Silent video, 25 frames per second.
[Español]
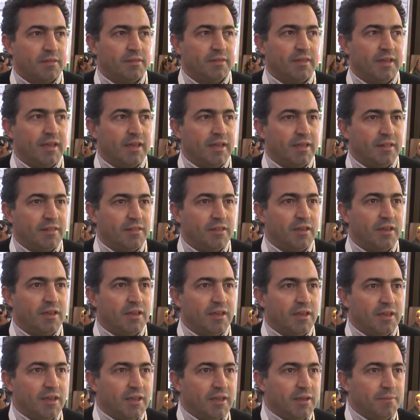
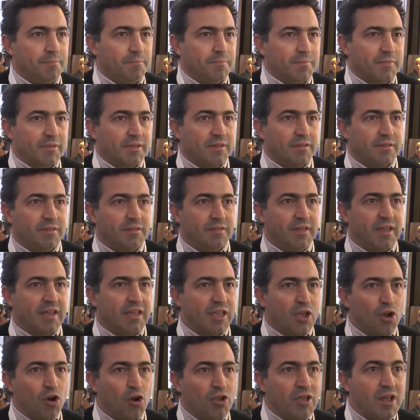de,
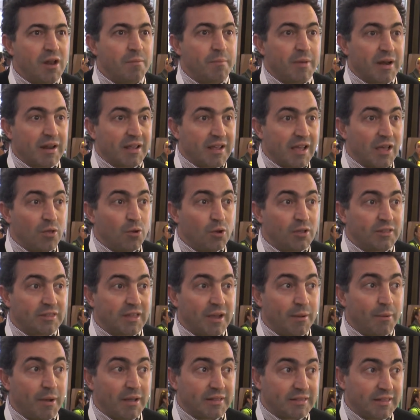que hoy el mercado
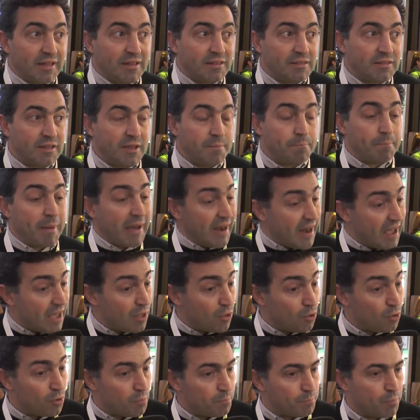está bastante
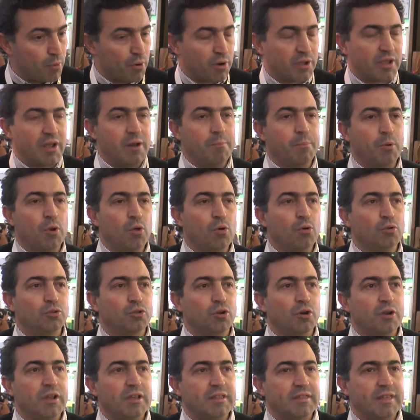parado porque el
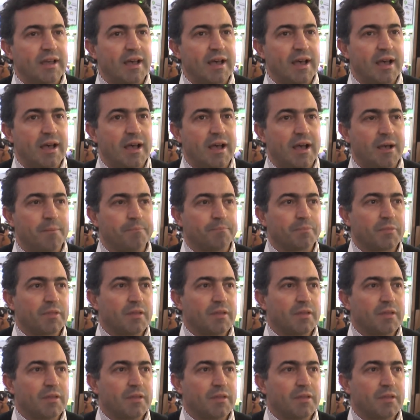productor está